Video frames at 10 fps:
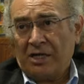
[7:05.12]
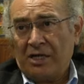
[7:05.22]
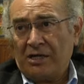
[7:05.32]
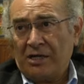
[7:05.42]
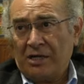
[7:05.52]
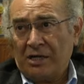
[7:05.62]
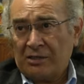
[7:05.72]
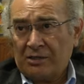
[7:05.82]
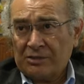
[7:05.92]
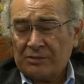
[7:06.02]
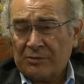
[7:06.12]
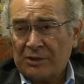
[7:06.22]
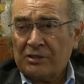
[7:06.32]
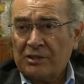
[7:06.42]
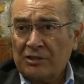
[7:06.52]
Değerlere
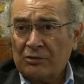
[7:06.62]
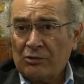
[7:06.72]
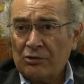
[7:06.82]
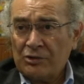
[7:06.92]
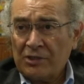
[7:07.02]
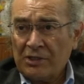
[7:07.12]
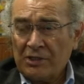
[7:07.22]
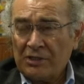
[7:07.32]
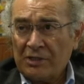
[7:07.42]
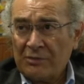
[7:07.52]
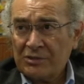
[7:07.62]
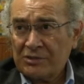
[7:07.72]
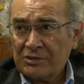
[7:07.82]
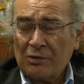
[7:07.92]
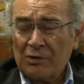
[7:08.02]
yaklaşımı, teknolojiyle
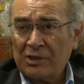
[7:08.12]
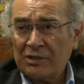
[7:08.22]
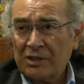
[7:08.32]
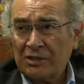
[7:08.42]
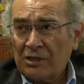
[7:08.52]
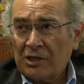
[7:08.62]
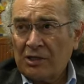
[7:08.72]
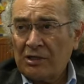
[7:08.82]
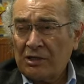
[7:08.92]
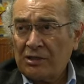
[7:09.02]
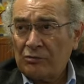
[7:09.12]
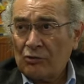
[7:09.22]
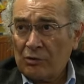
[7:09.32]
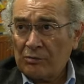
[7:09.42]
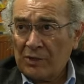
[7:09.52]
temas oranları, ahlaki
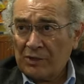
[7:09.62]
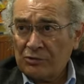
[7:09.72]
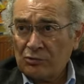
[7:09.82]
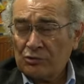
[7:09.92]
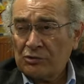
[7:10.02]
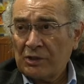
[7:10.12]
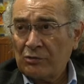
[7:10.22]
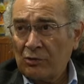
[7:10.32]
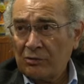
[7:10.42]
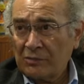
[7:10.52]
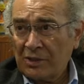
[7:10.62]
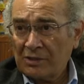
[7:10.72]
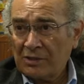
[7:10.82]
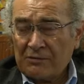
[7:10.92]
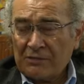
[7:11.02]
normları, sosyal
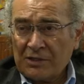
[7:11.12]
normları,